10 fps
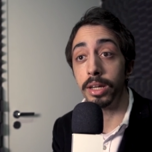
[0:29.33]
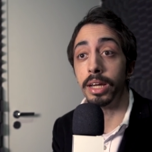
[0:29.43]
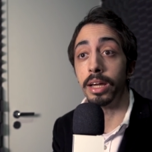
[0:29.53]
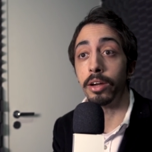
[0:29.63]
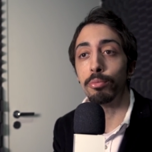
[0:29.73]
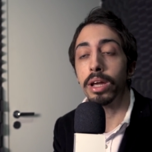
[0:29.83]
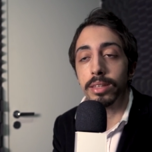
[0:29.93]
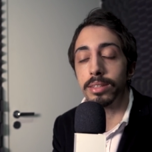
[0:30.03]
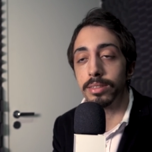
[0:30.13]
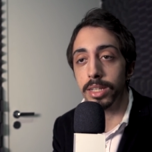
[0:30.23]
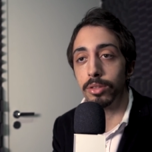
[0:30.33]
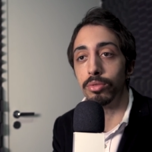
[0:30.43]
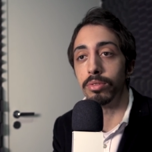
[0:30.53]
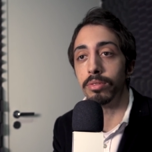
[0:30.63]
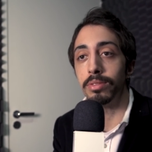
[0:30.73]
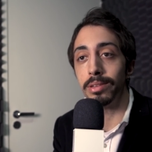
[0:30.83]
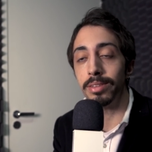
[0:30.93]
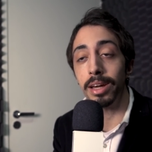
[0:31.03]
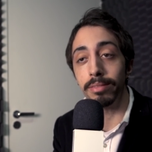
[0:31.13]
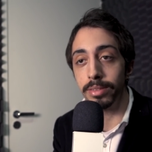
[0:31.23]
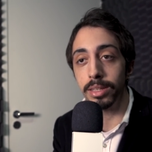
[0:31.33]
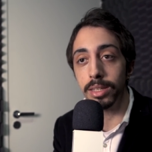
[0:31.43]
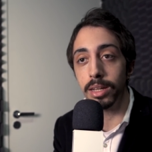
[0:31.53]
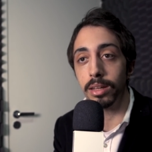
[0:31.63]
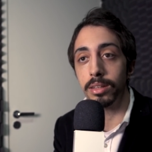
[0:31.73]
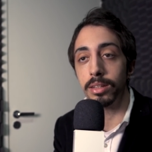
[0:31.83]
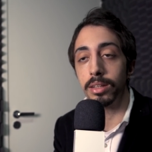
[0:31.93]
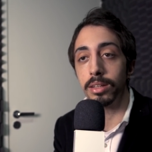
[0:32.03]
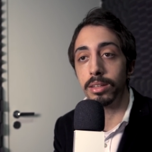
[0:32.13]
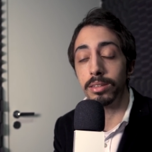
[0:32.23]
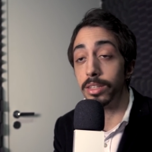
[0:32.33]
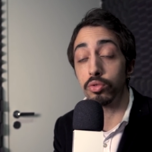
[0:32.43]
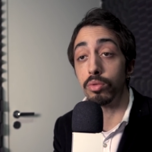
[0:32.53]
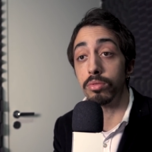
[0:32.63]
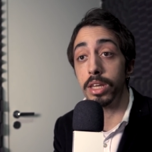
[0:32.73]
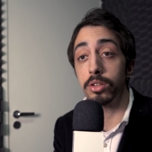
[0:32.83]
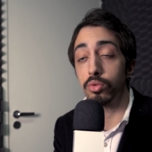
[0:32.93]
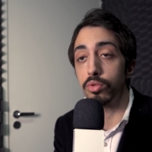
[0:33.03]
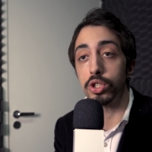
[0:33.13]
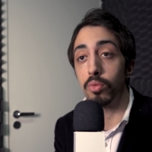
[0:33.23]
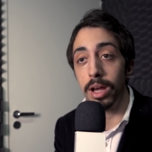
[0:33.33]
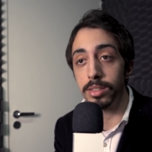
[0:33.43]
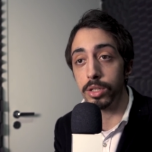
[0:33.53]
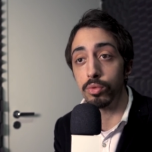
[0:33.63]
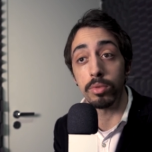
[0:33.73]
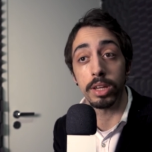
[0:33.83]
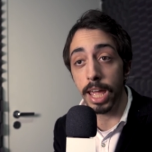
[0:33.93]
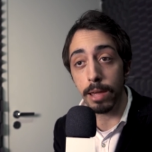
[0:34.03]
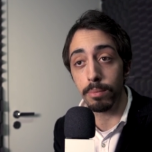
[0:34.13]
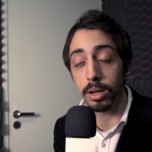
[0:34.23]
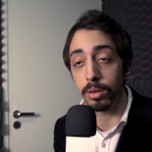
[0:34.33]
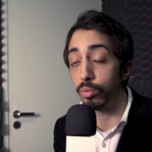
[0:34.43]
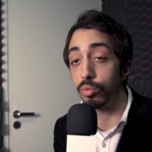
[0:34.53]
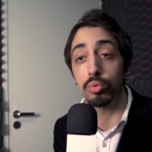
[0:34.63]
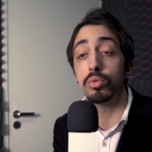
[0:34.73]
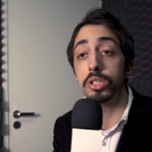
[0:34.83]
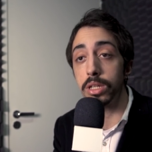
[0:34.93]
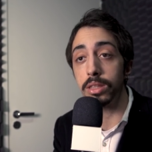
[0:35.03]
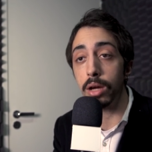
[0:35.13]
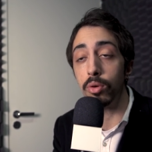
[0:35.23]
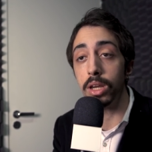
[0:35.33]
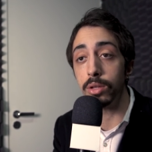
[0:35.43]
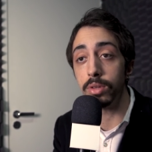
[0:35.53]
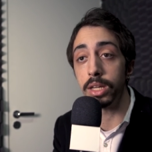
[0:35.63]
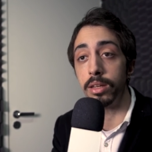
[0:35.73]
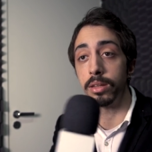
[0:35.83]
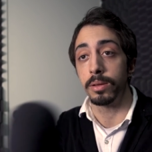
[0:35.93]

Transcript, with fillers: é, como é que está sendo viver a vida nesse contexto, continuar sendo um gamer com tudo isso que está rolando aí?